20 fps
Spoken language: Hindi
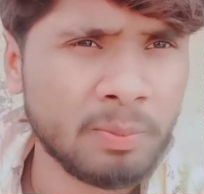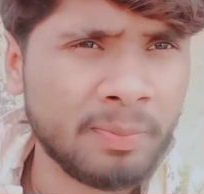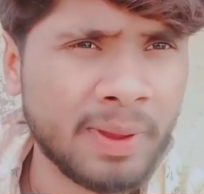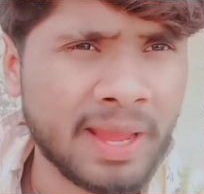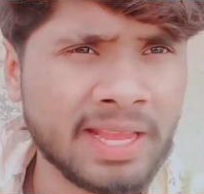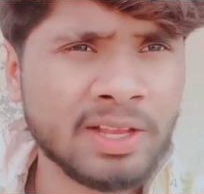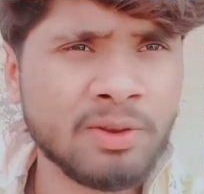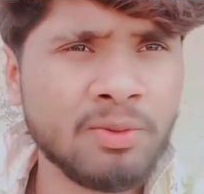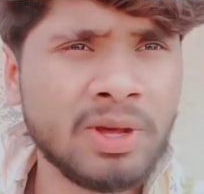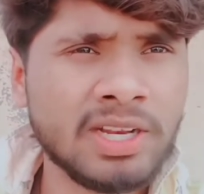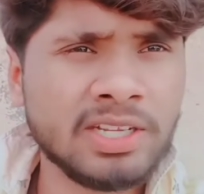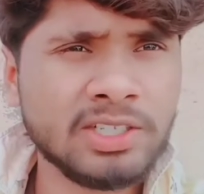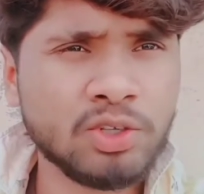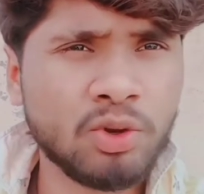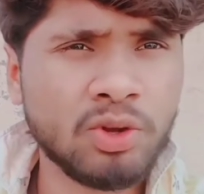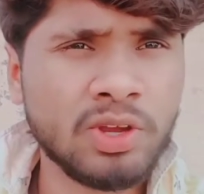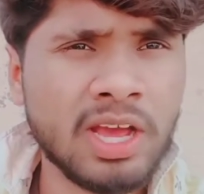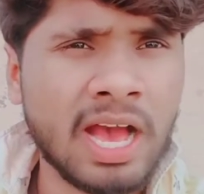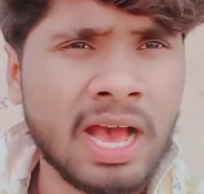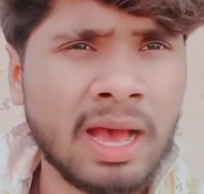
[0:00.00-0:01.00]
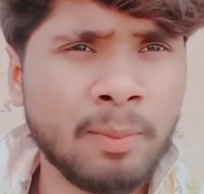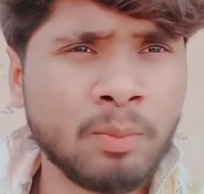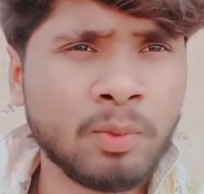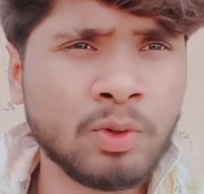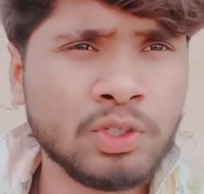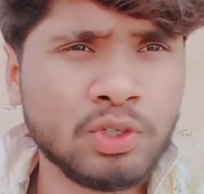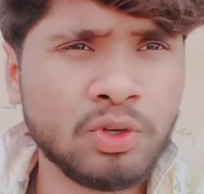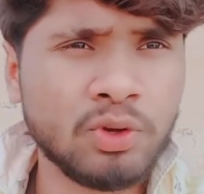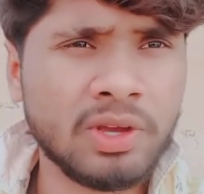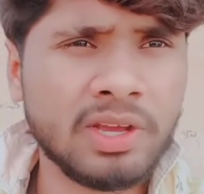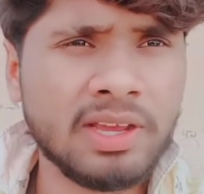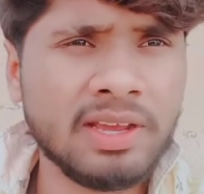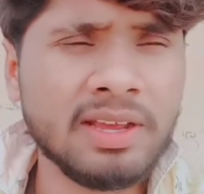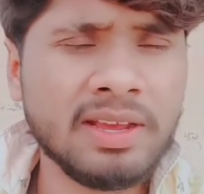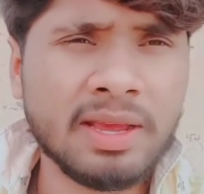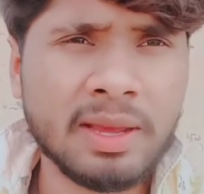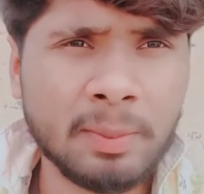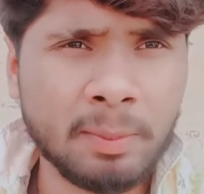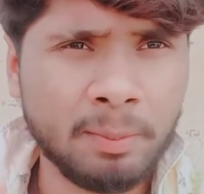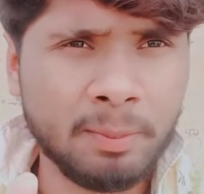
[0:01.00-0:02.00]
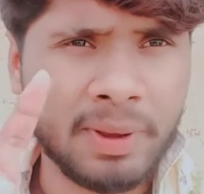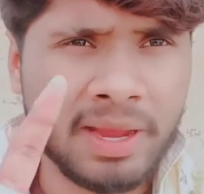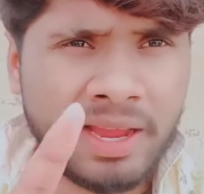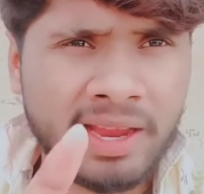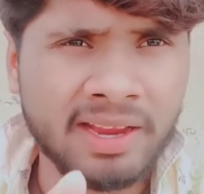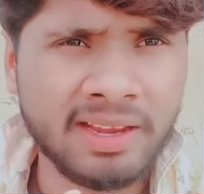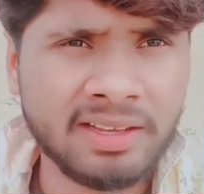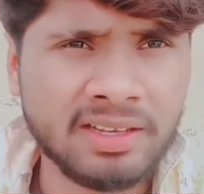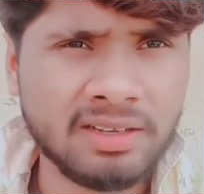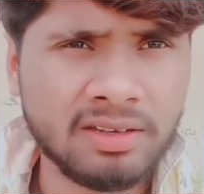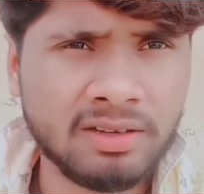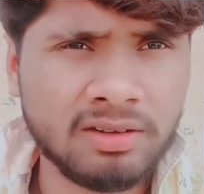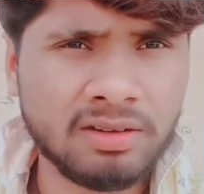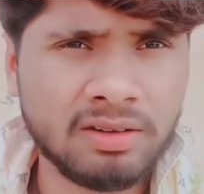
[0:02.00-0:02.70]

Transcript: बैंक वाले जो है आपको जो है बैंक